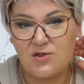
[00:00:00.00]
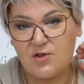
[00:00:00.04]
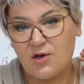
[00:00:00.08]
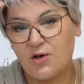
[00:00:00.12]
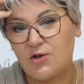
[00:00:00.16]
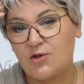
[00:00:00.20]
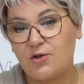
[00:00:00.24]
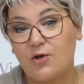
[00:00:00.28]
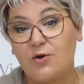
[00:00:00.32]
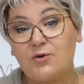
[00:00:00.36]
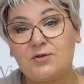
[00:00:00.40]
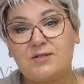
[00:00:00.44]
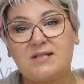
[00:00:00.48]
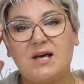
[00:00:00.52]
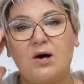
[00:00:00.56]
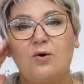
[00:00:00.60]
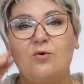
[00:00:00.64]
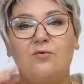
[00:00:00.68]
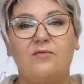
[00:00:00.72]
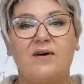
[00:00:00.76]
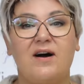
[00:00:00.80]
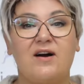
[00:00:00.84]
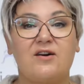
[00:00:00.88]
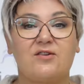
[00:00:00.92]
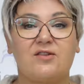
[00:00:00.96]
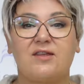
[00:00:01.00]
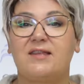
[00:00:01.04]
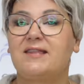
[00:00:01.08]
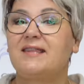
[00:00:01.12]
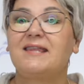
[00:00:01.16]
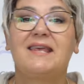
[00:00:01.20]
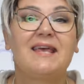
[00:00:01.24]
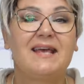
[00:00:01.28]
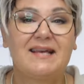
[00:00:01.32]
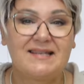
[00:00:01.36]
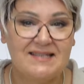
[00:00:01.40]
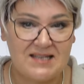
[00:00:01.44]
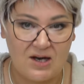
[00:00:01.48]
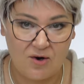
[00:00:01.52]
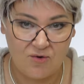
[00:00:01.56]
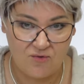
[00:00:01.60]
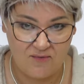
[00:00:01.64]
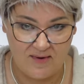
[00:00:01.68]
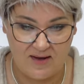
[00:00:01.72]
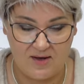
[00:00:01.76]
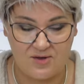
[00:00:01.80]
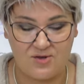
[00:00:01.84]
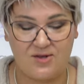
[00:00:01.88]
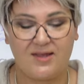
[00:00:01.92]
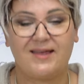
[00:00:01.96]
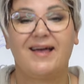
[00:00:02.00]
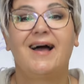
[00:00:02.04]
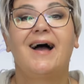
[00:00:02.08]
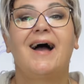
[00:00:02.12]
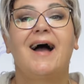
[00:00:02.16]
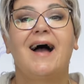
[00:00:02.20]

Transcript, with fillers: że ktoś zauważy, nie zauważy,